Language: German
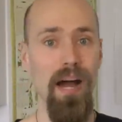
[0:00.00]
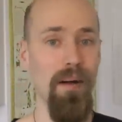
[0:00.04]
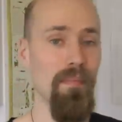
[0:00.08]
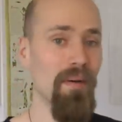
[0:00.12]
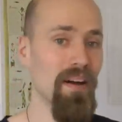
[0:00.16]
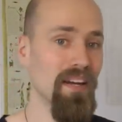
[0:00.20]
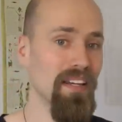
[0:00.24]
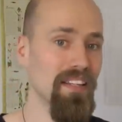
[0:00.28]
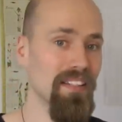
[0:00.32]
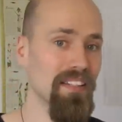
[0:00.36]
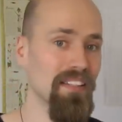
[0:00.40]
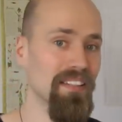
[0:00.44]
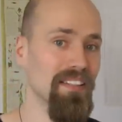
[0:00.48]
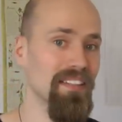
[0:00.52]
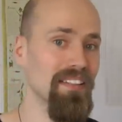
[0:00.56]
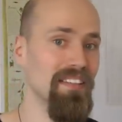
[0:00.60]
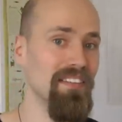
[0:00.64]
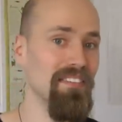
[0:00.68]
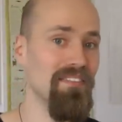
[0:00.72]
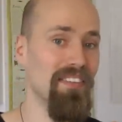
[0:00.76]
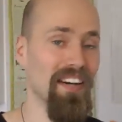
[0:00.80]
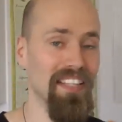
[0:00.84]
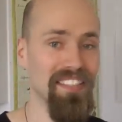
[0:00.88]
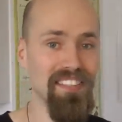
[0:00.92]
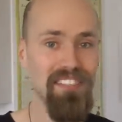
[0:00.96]
aber ich
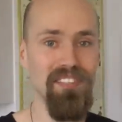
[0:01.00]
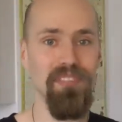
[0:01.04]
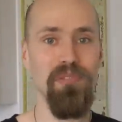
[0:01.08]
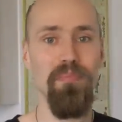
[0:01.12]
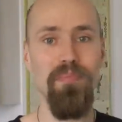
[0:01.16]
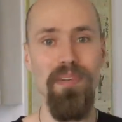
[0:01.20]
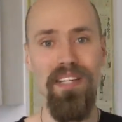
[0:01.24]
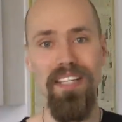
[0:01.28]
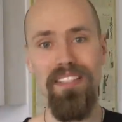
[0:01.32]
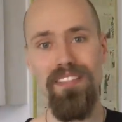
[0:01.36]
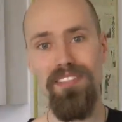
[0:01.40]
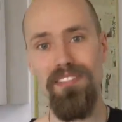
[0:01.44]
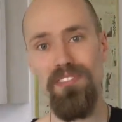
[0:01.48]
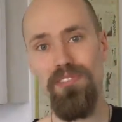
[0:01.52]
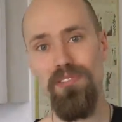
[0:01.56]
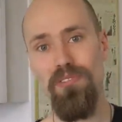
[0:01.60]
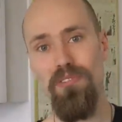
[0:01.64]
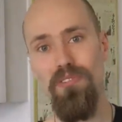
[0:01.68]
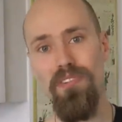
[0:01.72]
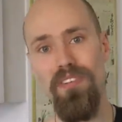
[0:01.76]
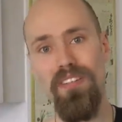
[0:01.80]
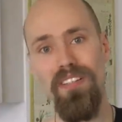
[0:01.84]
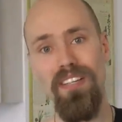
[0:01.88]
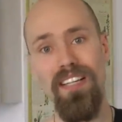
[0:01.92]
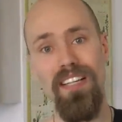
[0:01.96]
fand es super, dass es
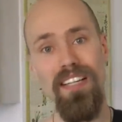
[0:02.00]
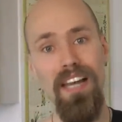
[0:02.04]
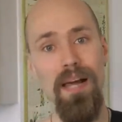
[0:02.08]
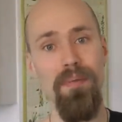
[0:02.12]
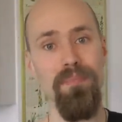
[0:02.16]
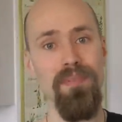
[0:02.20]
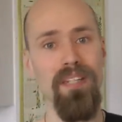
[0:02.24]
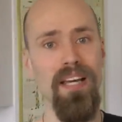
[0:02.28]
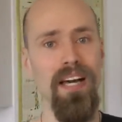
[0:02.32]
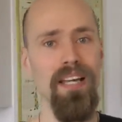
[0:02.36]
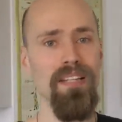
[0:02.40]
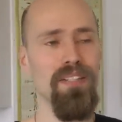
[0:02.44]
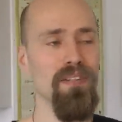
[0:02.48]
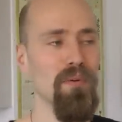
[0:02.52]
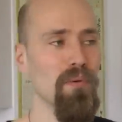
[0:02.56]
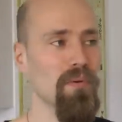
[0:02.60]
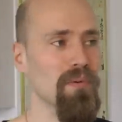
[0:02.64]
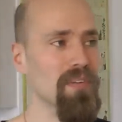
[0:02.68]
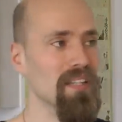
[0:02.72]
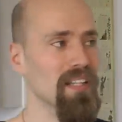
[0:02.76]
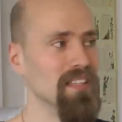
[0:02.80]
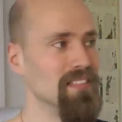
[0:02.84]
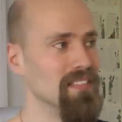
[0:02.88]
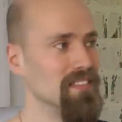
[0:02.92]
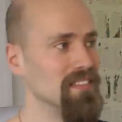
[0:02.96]
so geklappt hat
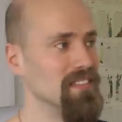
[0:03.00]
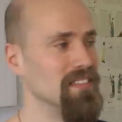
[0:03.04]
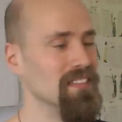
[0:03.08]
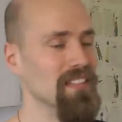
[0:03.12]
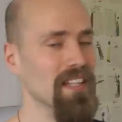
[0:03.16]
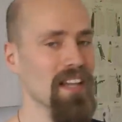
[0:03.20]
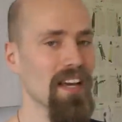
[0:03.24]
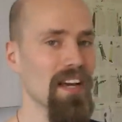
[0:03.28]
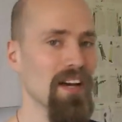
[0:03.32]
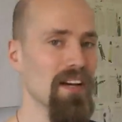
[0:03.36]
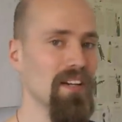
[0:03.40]
und dass es